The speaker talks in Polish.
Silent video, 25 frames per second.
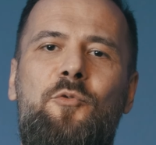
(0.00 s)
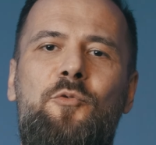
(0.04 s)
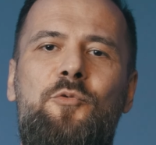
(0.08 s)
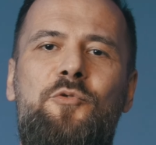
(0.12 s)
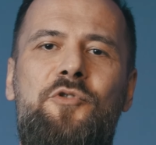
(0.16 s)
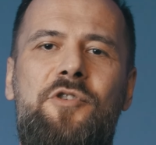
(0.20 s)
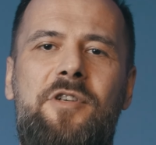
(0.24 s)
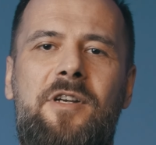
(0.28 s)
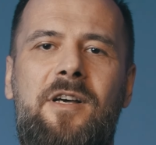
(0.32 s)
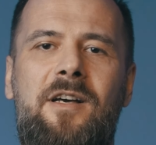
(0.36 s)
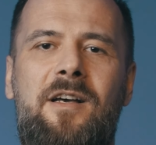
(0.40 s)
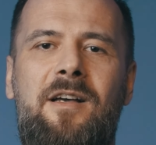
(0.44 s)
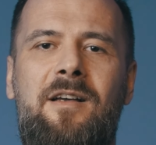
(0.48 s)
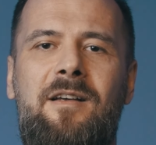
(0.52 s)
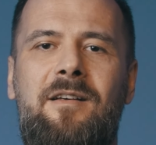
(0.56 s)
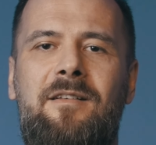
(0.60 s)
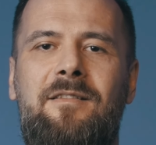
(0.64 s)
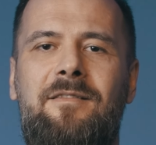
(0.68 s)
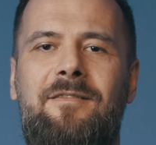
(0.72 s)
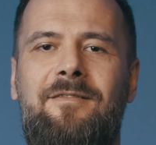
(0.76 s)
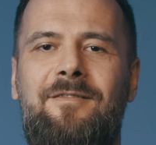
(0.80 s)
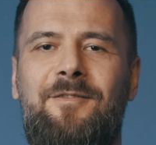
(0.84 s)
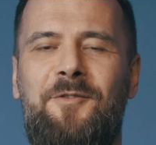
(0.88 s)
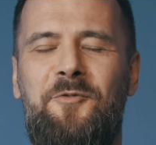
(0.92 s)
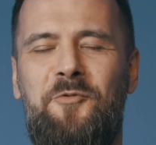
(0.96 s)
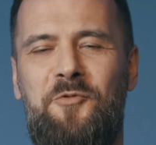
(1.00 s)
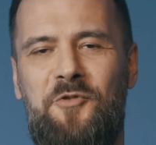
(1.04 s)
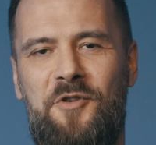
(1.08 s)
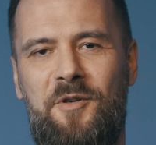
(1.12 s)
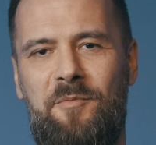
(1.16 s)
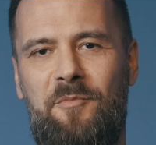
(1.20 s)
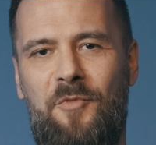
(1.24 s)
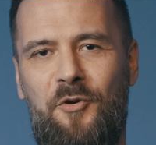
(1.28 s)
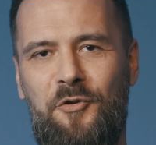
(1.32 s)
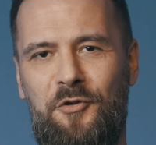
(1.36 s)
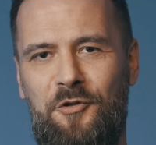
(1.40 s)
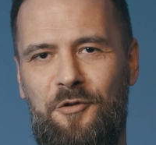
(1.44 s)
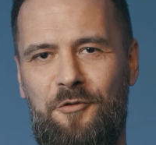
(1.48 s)
uczę,
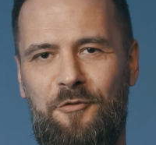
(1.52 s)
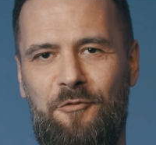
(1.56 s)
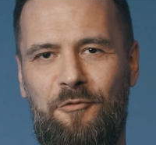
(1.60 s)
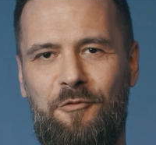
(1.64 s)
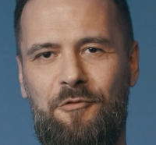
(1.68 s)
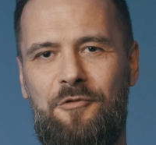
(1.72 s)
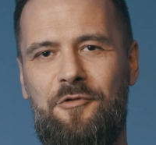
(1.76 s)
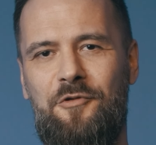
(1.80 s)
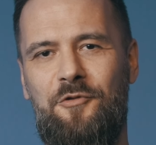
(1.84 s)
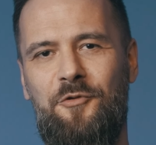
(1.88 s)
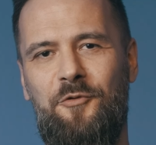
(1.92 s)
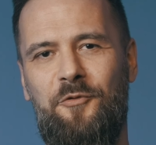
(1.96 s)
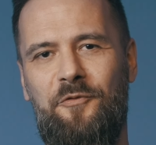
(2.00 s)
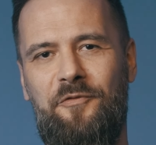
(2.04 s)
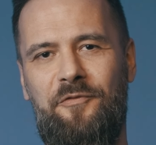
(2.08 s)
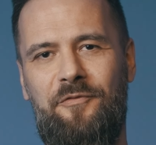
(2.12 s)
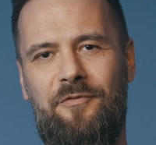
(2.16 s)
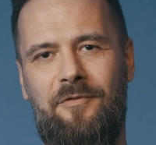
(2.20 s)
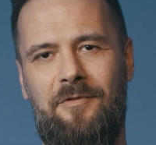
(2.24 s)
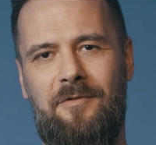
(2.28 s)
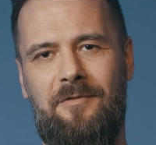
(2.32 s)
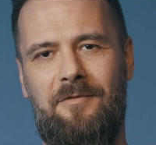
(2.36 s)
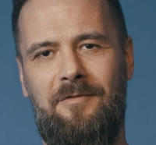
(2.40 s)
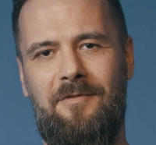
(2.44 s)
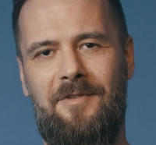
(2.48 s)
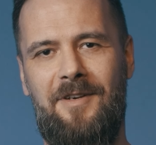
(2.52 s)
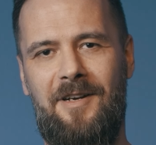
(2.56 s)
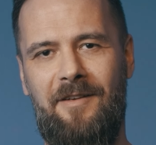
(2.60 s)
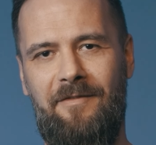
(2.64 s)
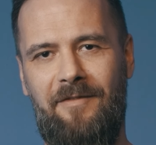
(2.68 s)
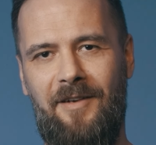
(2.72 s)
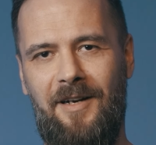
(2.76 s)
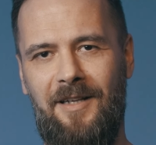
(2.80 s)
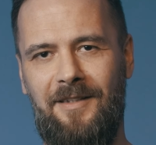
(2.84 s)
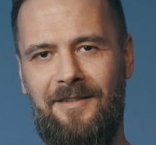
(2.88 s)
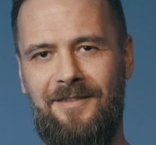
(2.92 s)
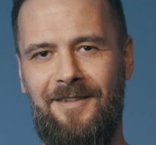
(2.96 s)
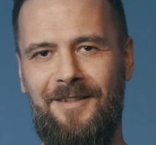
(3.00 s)
uczę moich uczniów,
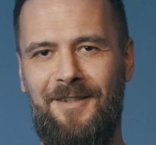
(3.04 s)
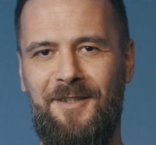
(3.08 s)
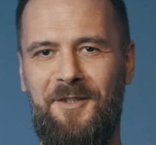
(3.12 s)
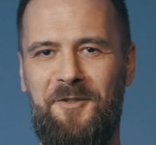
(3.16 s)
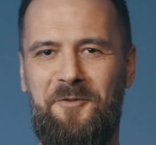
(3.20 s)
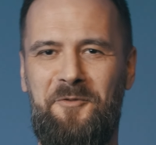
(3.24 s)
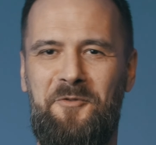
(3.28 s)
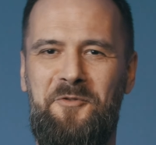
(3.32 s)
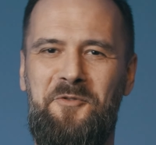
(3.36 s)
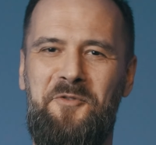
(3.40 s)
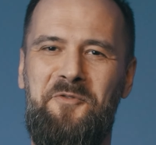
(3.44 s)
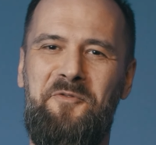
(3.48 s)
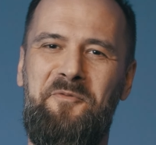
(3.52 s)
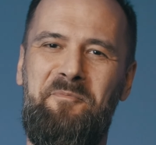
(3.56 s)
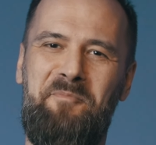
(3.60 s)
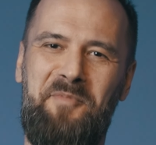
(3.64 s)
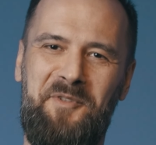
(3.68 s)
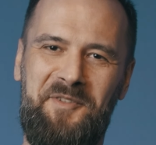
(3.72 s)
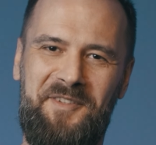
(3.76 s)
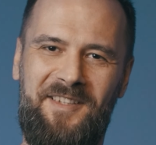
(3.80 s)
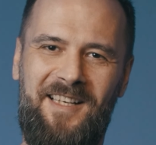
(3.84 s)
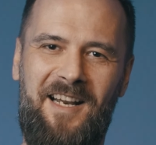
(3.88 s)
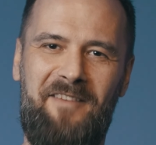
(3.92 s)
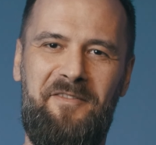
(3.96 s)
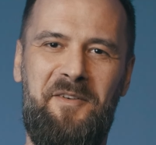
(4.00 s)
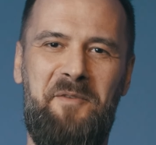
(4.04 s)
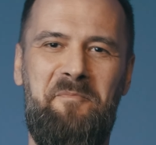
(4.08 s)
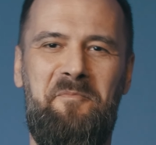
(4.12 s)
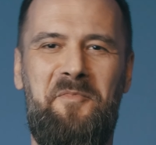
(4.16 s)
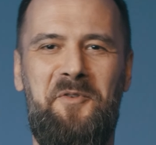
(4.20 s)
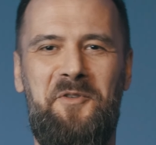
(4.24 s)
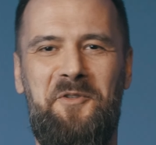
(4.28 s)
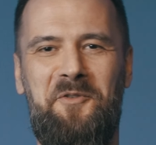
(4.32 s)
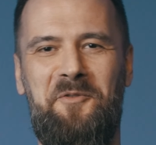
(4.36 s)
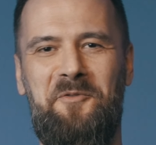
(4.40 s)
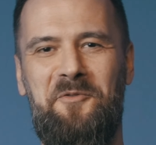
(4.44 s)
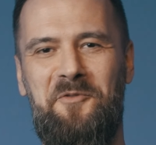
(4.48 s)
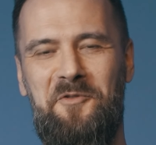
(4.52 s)
rewelacyjnych uczniów. Pozdrawiam
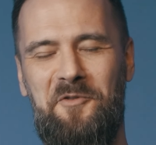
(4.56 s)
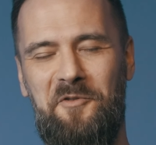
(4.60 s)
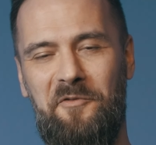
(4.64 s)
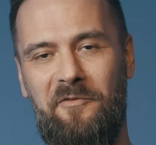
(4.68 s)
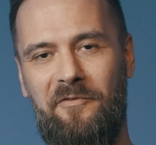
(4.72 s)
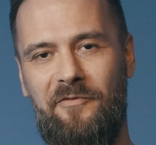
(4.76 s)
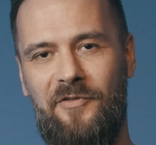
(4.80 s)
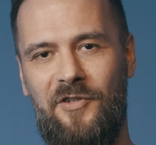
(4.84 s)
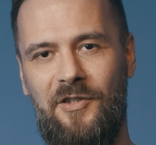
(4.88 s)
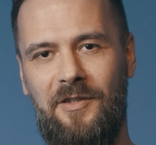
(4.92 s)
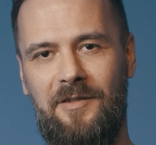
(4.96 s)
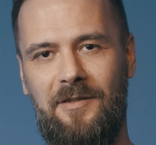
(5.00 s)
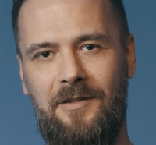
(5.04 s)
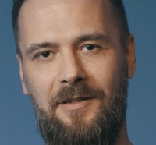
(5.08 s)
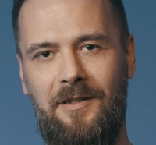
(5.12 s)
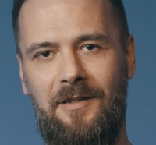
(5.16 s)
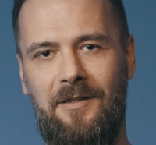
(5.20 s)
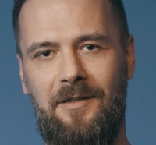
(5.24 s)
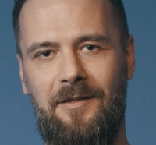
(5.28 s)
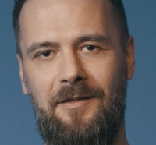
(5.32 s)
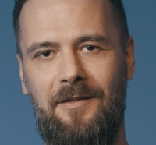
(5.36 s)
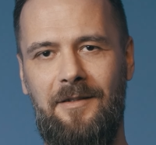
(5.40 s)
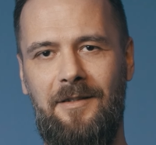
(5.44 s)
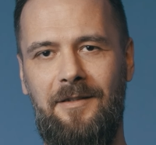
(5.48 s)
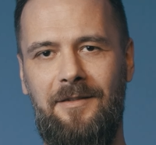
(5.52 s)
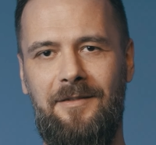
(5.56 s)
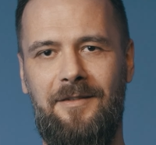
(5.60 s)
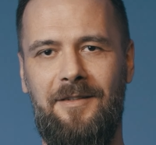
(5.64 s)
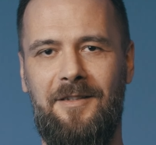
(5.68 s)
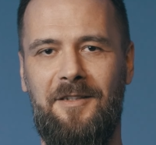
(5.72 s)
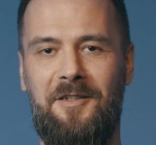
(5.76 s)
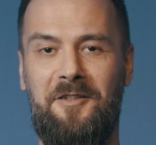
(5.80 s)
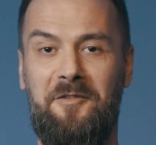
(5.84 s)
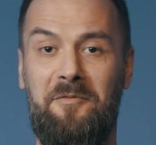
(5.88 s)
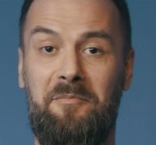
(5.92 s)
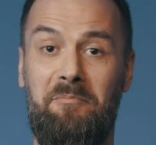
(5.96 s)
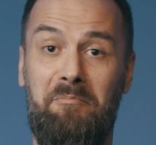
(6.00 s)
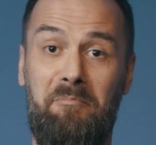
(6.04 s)
moich uczniów wszystkich i
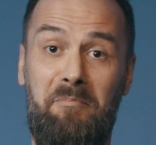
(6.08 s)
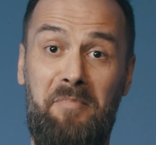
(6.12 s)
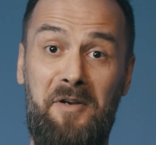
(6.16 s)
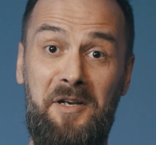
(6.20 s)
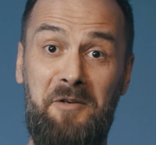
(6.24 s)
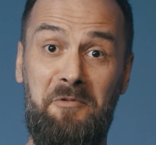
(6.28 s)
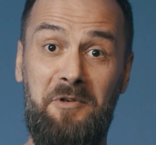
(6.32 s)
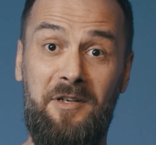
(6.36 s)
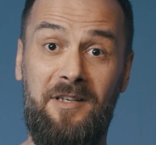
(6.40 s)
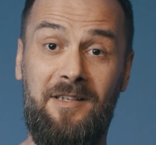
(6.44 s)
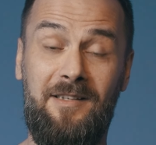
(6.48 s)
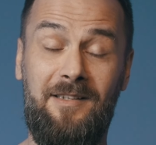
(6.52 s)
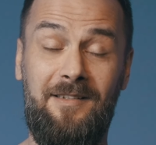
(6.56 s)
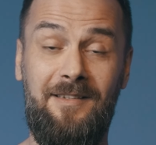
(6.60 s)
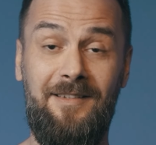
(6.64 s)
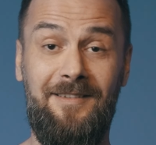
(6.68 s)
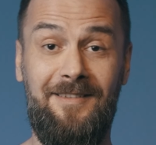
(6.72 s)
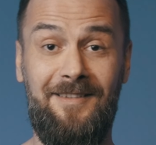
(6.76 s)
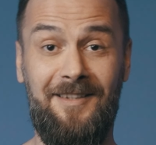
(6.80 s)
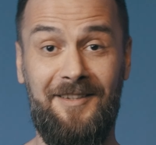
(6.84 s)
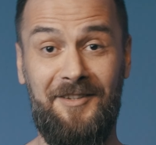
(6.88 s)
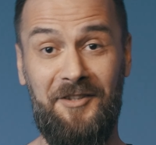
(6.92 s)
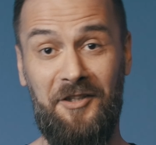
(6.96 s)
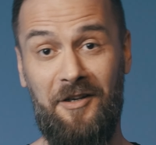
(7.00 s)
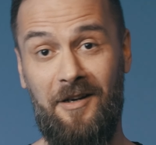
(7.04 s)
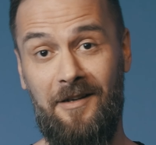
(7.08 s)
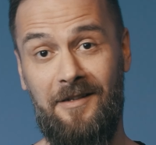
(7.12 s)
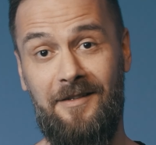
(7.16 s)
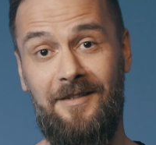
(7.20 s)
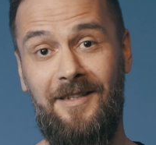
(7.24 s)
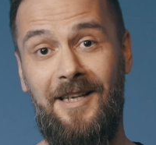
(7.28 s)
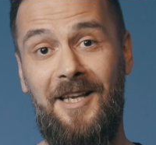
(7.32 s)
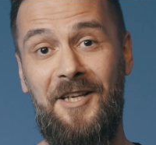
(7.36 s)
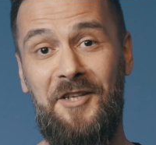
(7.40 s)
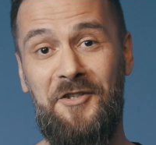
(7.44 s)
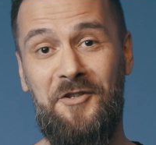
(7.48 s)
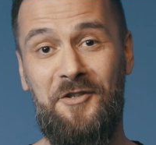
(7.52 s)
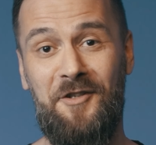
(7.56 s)
tych byłych, i tych
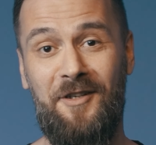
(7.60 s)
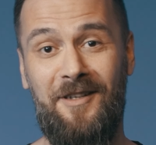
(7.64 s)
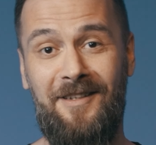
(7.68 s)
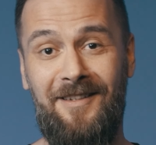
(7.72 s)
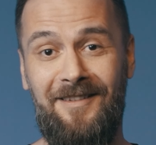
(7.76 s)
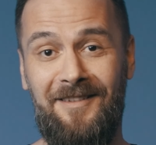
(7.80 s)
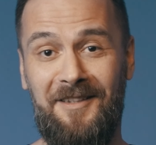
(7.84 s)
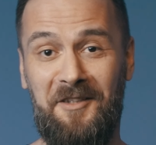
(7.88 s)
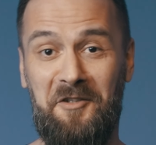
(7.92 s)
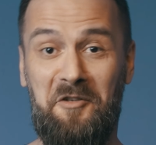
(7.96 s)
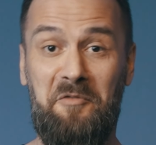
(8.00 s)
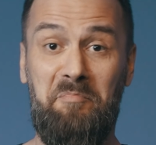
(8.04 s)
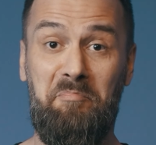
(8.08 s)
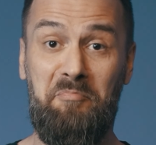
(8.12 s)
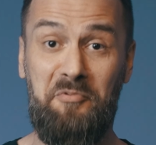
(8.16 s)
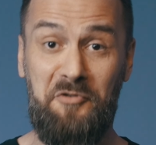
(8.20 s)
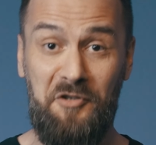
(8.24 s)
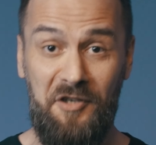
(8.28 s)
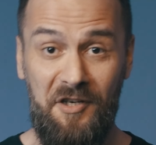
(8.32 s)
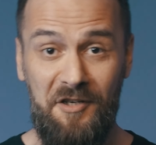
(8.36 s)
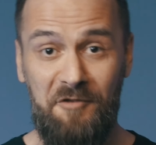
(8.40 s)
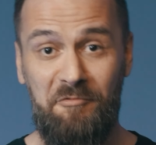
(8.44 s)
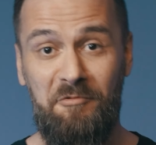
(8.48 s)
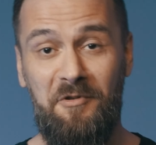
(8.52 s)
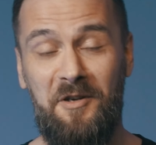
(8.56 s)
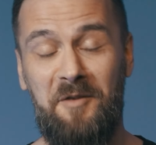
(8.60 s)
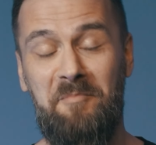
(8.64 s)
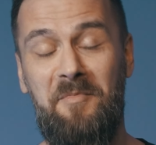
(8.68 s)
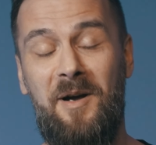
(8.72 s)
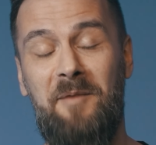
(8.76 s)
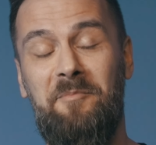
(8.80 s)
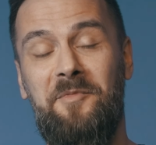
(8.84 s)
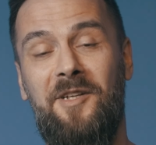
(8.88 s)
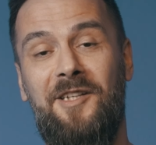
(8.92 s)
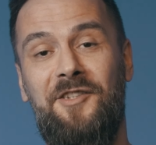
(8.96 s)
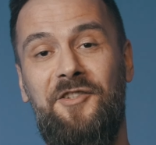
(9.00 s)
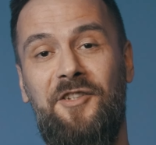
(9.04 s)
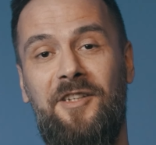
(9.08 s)
teraźniejszych, i tych przyszłych,
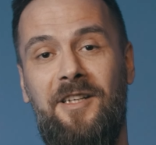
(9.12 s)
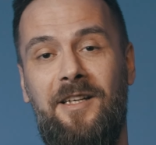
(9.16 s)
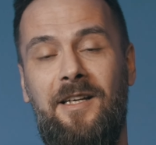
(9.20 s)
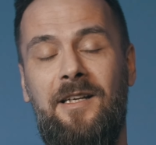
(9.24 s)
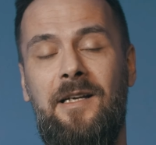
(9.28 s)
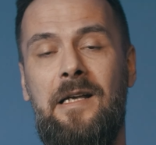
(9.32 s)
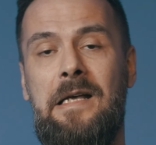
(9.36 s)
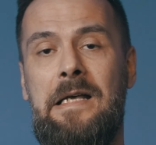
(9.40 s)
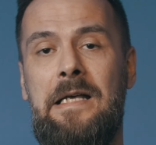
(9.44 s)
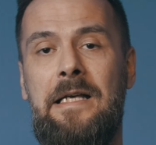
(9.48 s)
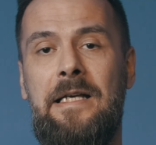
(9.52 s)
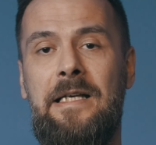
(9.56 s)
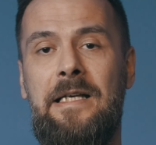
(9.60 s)
mam nadzieję.